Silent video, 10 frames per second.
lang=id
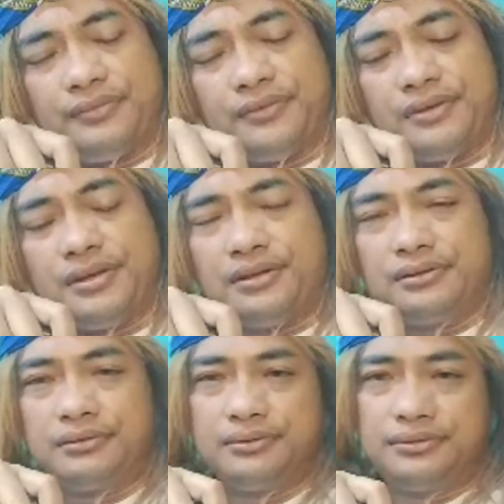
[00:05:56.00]
Ya.
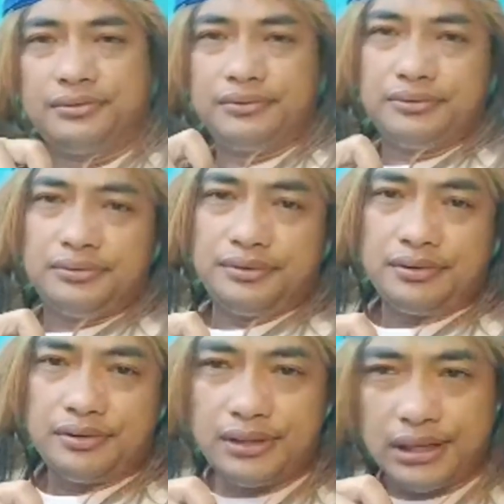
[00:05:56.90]

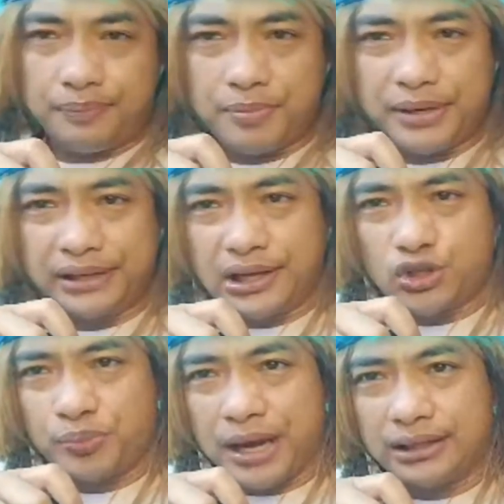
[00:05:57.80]
Ini pemerintah harus
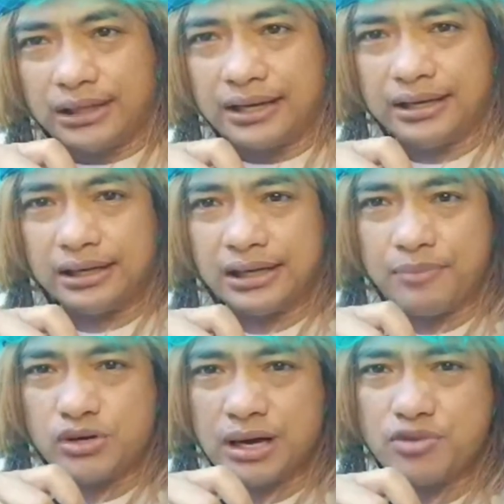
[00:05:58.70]
perhatikan ini yang
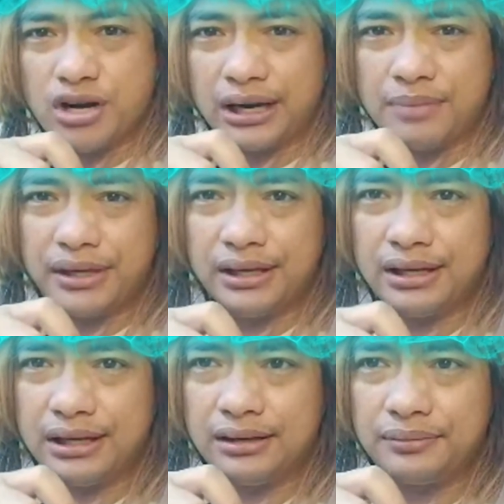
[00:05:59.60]
model-model kayak begini
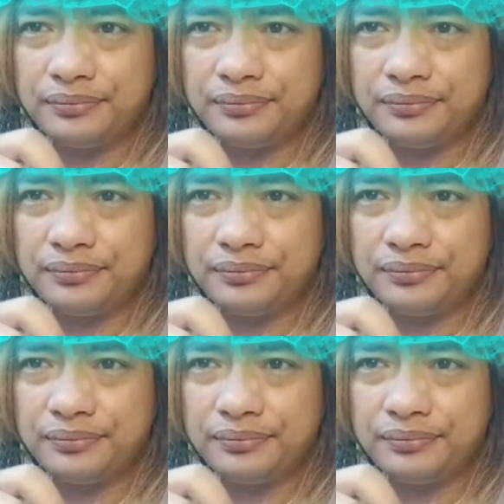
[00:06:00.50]
nih.